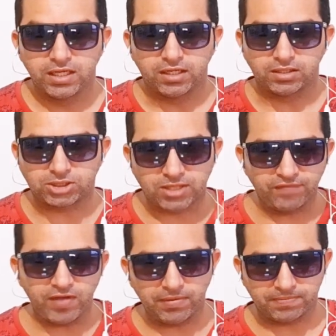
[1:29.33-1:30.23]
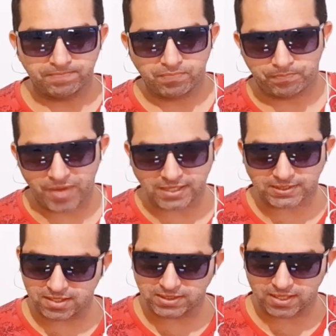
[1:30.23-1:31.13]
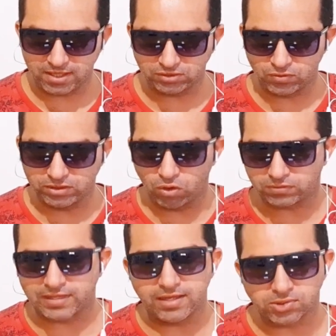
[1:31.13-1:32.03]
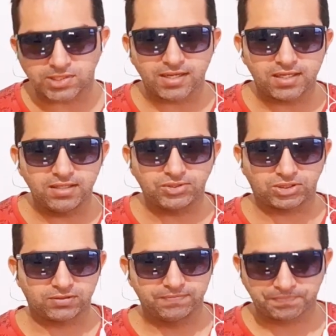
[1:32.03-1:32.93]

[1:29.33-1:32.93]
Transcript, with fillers: Estive pesquisando e notei o seguinte: